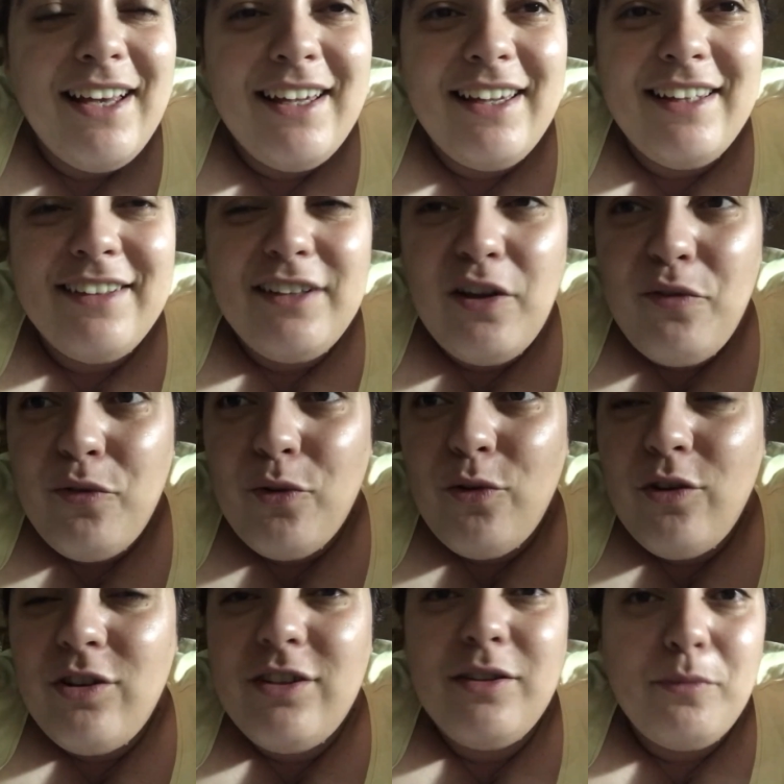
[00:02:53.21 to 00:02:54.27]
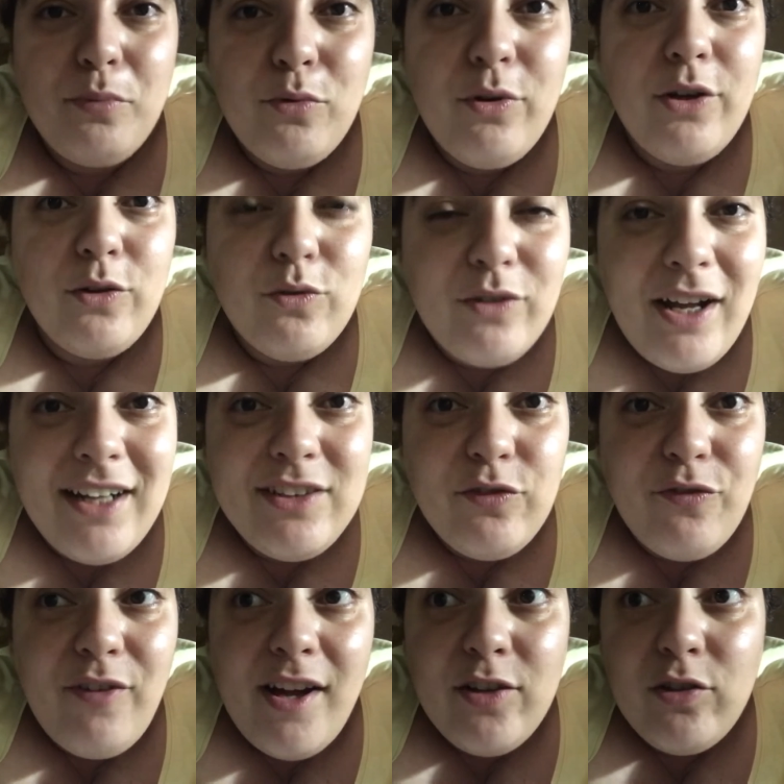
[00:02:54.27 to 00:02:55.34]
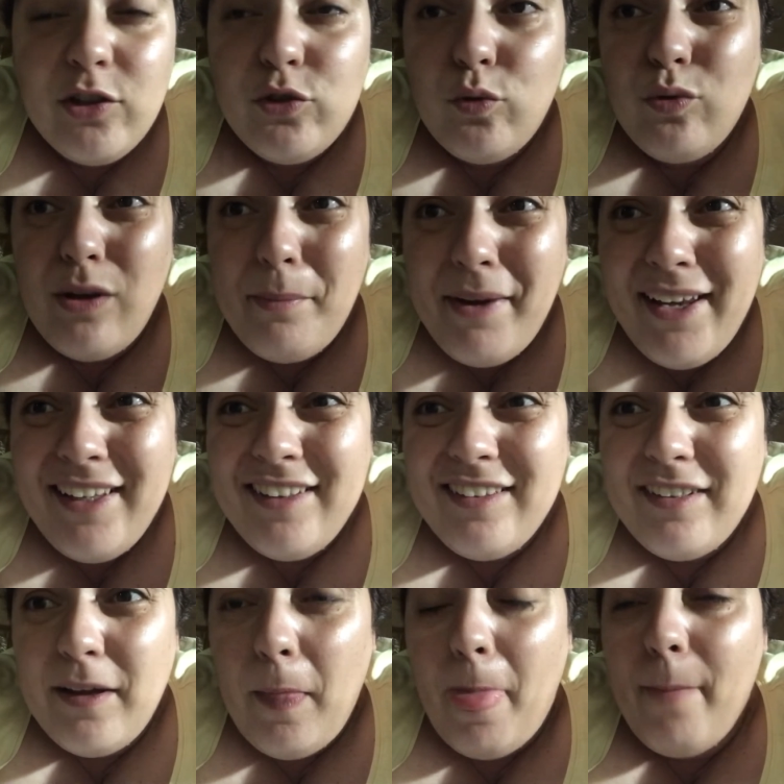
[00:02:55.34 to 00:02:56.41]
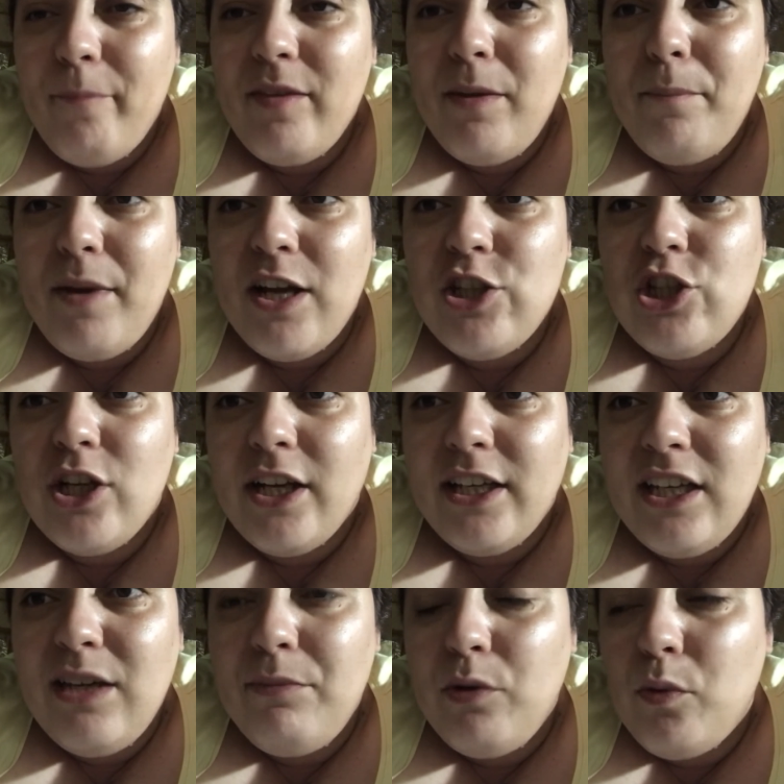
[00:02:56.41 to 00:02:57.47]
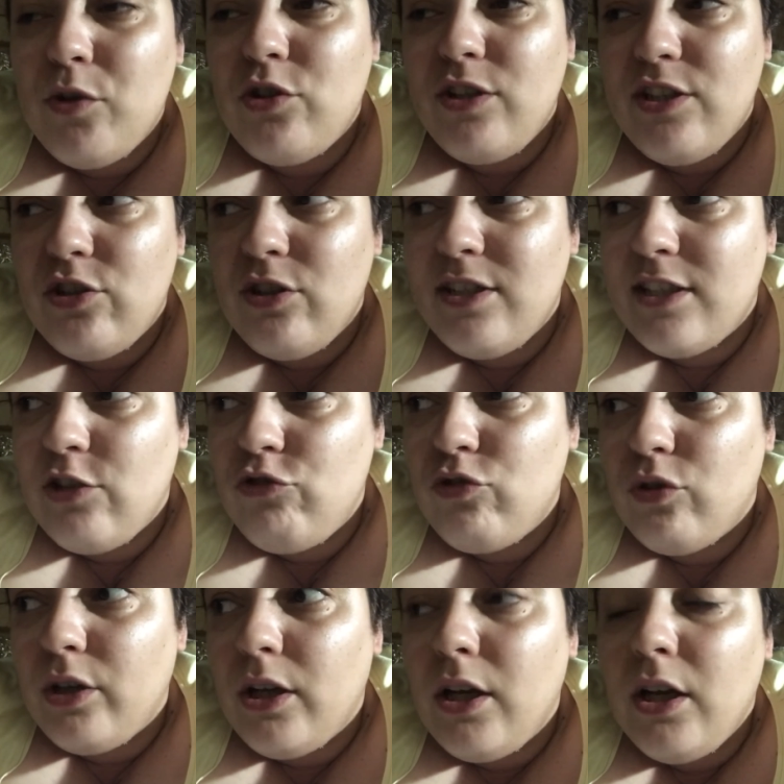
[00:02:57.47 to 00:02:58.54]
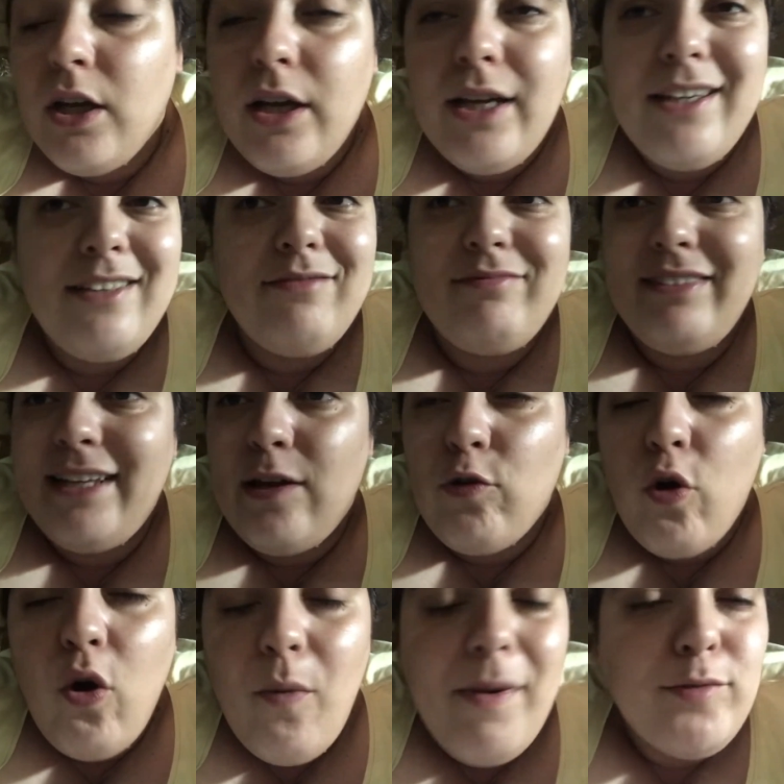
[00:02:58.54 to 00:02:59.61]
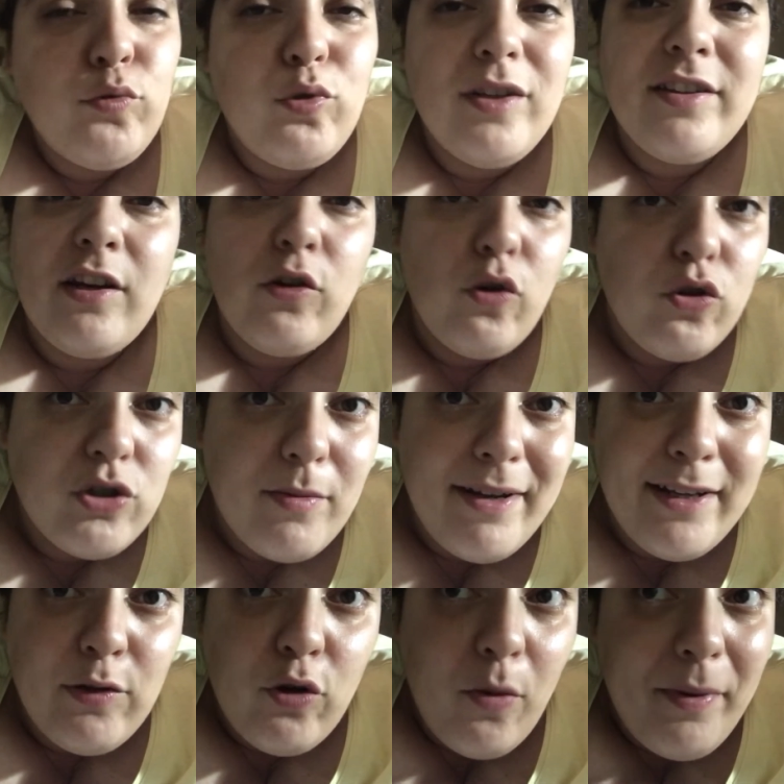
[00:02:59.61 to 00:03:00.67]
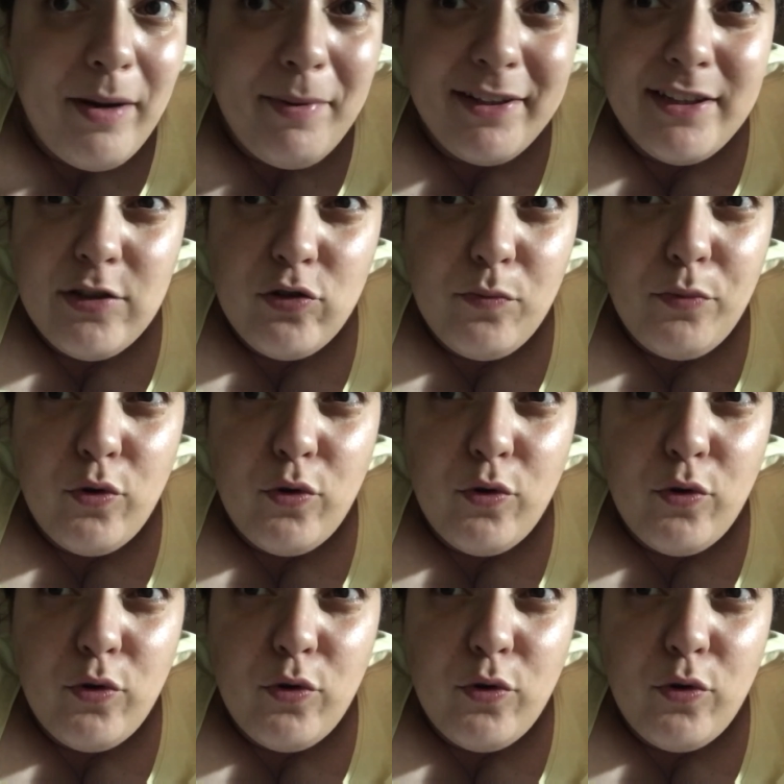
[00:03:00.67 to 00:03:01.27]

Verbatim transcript: e De Fall pure non hanno fatto assolutamente rimpiangere Hakimi in questo inizio di stagione in Europa e tutte altre cose, ma in Europa le partite sono più